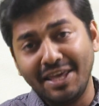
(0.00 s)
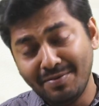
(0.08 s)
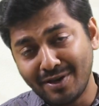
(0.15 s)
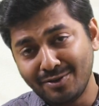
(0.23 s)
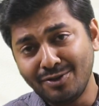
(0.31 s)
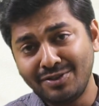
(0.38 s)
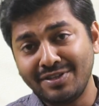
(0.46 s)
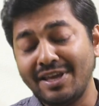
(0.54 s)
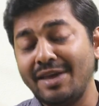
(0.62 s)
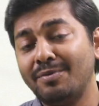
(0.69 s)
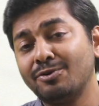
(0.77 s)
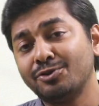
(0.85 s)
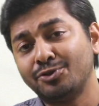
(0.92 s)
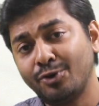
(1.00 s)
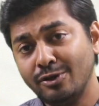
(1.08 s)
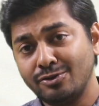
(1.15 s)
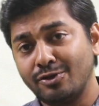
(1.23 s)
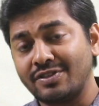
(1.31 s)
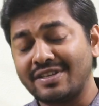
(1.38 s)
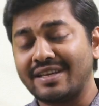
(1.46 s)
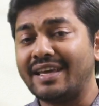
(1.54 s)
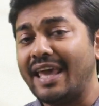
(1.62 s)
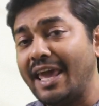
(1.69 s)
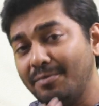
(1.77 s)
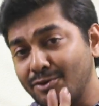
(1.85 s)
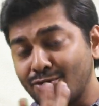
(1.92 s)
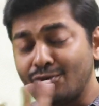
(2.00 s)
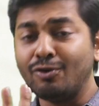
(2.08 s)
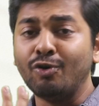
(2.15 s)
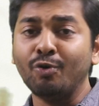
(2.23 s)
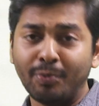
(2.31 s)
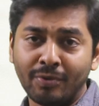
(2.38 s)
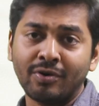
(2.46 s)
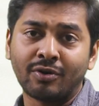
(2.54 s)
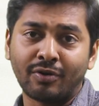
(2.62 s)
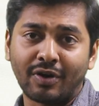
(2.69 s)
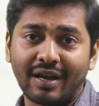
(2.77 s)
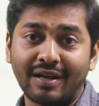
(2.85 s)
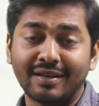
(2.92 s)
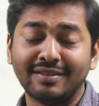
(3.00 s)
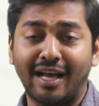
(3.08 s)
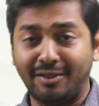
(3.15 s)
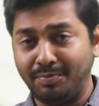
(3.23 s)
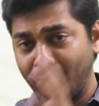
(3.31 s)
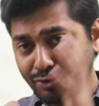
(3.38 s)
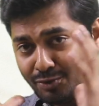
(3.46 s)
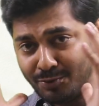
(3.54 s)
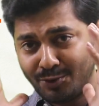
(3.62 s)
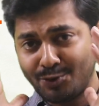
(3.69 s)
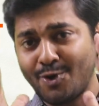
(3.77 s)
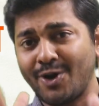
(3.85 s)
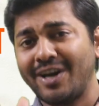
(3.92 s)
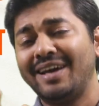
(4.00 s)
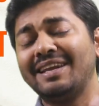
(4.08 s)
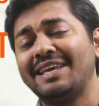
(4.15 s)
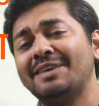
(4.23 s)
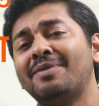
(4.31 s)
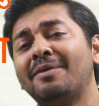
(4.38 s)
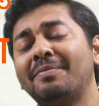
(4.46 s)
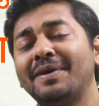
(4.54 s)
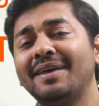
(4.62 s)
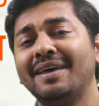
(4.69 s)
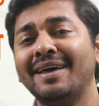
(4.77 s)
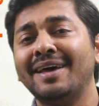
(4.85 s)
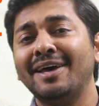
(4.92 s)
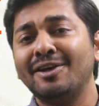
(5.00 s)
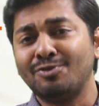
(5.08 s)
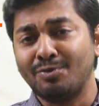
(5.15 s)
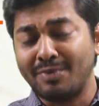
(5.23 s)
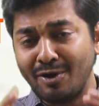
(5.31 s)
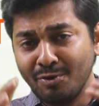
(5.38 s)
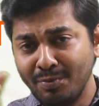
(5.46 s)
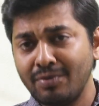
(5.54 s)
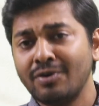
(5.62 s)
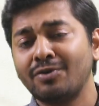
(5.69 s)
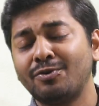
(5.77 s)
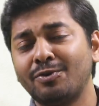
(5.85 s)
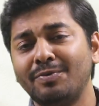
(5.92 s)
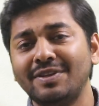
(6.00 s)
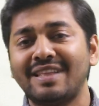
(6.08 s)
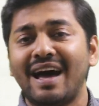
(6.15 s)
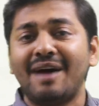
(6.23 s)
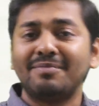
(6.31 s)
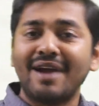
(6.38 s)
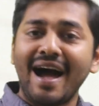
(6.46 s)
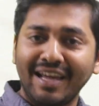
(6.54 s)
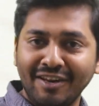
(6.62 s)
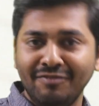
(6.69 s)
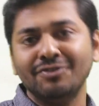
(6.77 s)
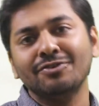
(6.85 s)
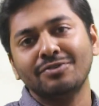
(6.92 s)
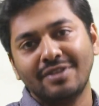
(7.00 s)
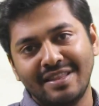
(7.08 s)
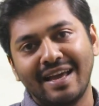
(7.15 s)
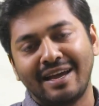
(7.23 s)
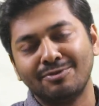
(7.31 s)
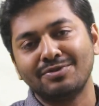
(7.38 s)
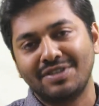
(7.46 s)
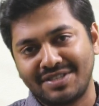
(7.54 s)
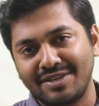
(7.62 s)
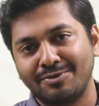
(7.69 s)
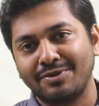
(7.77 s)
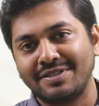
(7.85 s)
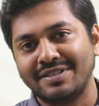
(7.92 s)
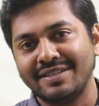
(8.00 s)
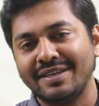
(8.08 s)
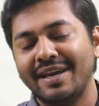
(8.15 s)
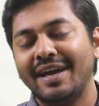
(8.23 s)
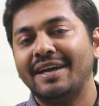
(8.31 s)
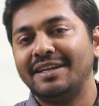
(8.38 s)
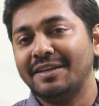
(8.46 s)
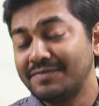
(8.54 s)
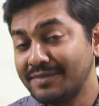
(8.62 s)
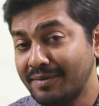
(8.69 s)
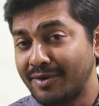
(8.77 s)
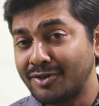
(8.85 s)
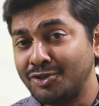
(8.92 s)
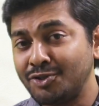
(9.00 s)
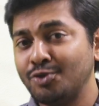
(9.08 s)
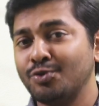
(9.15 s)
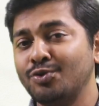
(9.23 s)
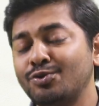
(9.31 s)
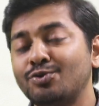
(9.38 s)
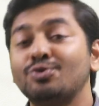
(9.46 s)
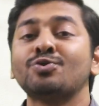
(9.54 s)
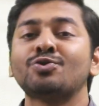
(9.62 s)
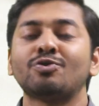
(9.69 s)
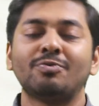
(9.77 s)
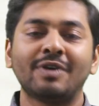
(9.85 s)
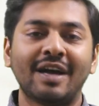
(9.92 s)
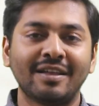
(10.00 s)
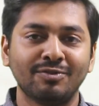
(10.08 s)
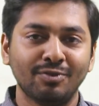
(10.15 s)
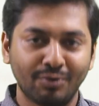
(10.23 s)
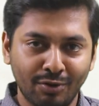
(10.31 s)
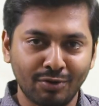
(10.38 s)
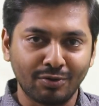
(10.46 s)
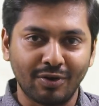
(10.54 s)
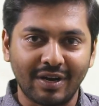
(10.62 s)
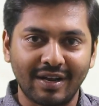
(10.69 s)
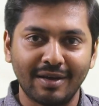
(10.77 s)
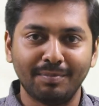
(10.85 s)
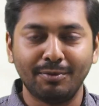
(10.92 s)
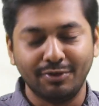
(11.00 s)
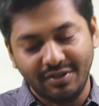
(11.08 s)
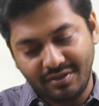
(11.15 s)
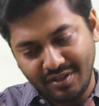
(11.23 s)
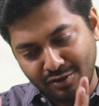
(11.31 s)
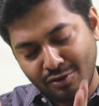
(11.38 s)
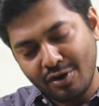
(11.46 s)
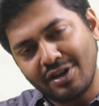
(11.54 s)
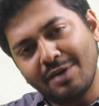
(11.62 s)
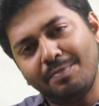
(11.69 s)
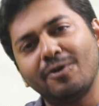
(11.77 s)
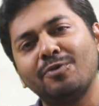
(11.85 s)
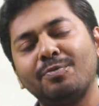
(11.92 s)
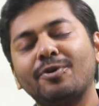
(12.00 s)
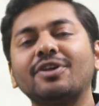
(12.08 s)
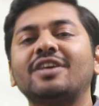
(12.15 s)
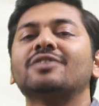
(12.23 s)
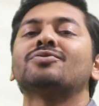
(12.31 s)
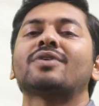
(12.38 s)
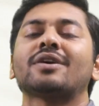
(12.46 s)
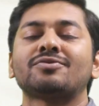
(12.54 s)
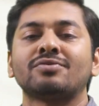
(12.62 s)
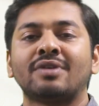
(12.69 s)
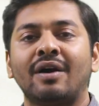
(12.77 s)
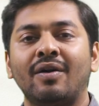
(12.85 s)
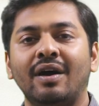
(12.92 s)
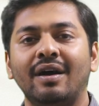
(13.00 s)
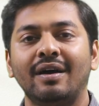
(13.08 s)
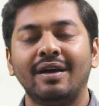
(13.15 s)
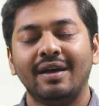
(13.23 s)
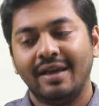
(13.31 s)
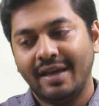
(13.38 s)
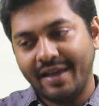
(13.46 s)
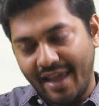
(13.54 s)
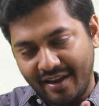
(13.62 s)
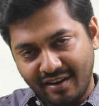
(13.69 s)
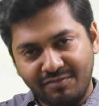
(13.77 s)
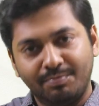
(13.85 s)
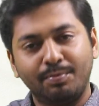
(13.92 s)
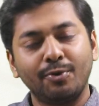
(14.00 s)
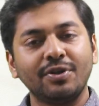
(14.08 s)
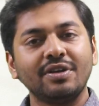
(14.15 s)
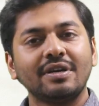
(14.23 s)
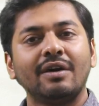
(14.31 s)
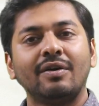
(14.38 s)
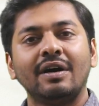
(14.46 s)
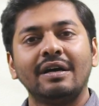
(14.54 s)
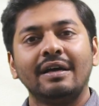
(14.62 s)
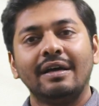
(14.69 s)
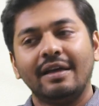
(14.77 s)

ইবাদত এবং শরীরচর্চা এই বিষয়গুলো উপভোগ করা তাৎপর্যপূর্ণ সকাল কিভাবে তোমরা উপভোগ করবে তা আমরা আগের ভিডিওতেই দেখানোর চেষ্টা করেছি টিপস নম্বর টু সুষম খাদ্য গ্রহণ করা প্রতি তিন ঘন্টা পর পর কিছু না কিছু খাওয়া এনাফ প্রোটিন খাওয়া